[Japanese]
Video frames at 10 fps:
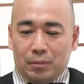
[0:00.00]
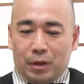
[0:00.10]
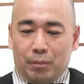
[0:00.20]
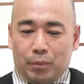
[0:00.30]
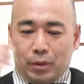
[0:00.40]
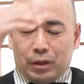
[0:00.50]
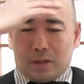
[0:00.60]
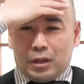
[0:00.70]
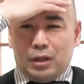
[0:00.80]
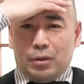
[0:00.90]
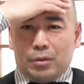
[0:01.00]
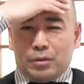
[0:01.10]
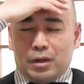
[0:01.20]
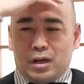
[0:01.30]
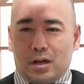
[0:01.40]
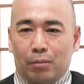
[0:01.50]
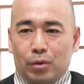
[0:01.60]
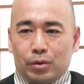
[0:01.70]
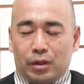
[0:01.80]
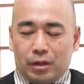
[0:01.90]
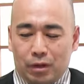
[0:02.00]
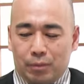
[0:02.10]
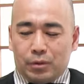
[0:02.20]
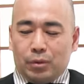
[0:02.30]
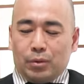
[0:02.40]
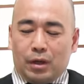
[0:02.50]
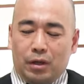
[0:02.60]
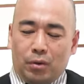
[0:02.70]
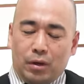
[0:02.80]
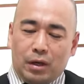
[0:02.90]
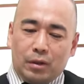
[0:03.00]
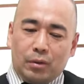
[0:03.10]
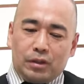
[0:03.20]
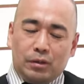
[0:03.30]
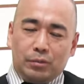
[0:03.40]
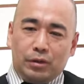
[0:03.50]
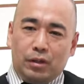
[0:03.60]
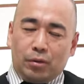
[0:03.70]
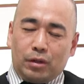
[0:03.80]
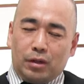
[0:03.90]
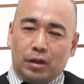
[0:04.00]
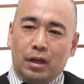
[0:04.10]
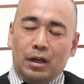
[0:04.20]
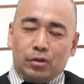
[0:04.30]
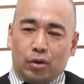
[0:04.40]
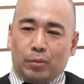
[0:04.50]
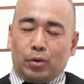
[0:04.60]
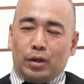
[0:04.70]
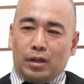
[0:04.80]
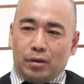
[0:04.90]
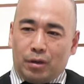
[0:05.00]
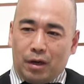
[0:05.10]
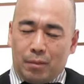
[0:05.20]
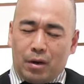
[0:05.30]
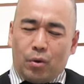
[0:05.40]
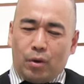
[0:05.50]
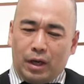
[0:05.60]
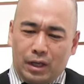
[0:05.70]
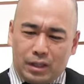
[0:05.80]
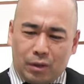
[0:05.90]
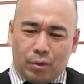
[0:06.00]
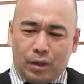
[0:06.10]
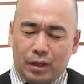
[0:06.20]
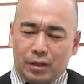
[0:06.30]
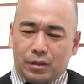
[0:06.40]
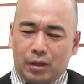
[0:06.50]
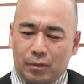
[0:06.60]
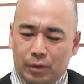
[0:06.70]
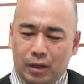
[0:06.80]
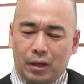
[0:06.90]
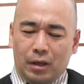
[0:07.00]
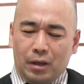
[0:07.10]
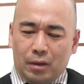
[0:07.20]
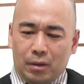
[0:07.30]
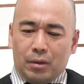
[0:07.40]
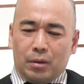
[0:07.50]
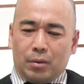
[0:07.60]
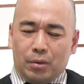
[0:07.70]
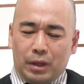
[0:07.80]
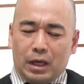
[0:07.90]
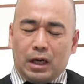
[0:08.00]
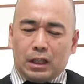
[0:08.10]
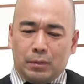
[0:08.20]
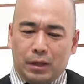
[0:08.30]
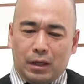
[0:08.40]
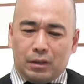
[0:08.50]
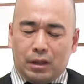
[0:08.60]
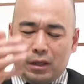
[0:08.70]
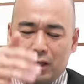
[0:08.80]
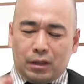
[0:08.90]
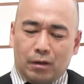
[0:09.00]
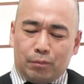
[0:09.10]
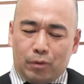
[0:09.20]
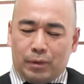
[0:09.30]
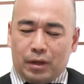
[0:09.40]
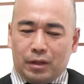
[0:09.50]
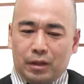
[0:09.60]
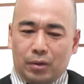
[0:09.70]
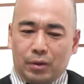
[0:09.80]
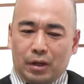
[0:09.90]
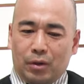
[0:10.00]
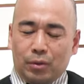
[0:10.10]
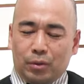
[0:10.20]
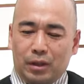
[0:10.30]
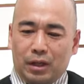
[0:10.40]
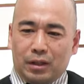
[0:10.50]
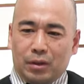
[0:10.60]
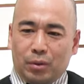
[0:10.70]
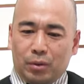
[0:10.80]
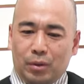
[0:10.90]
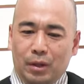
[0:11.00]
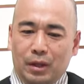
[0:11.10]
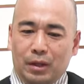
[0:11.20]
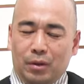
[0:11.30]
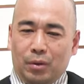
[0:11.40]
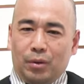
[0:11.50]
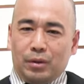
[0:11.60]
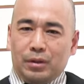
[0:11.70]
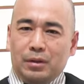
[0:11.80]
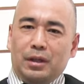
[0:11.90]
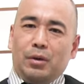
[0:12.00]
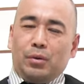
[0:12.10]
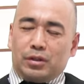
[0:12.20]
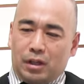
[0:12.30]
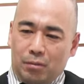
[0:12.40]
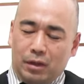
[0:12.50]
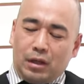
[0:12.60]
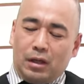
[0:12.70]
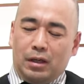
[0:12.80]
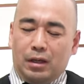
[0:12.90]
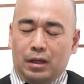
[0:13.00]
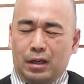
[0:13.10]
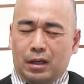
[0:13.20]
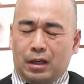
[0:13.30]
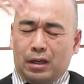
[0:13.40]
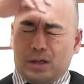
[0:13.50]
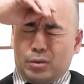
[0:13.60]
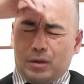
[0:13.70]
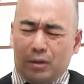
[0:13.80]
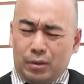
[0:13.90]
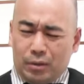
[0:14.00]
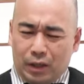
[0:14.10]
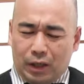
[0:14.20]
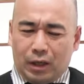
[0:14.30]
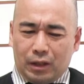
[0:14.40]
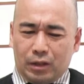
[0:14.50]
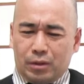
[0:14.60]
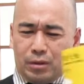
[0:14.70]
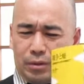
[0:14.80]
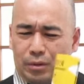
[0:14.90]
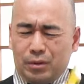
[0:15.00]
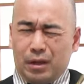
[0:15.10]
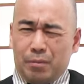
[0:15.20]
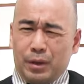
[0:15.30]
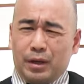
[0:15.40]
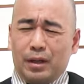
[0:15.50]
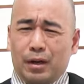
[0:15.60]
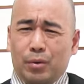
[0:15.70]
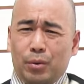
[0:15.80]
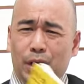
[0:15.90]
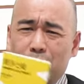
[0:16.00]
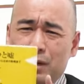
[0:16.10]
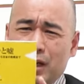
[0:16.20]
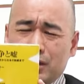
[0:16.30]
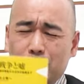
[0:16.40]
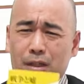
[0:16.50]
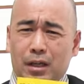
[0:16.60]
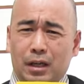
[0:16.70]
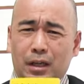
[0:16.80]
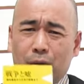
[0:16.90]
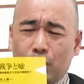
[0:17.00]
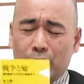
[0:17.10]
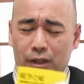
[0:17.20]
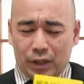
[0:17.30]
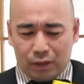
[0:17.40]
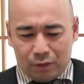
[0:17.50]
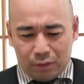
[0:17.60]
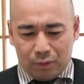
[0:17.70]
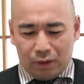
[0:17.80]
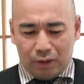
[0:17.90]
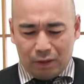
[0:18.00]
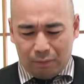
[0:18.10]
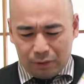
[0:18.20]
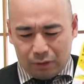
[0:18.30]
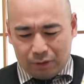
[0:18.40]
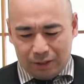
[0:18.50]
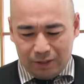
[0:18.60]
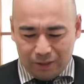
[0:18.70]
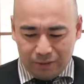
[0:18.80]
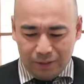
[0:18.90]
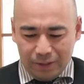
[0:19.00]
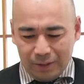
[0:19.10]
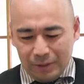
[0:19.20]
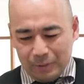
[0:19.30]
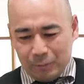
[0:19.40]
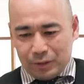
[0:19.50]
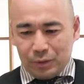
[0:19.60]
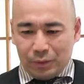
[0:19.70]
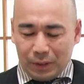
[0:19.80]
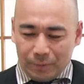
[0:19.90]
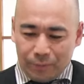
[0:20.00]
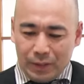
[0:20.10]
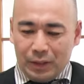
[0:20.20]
まあ、一方で確かに日本軍が赤ん坊を育てるエピソードが日本側の新聞に載ってて、それも取り上げてるから、まあ公平っちゃ公平ですけれどもね、うん、こういうふうにあからさまな敵方のプロパガンダをなんか本当にあったことを利用したみたいに聞こえるような書き方をするというのは、やっぱりなんか公平に見せかけて公平じゃないっていう点で、やっぱりちょっと気になりますよね。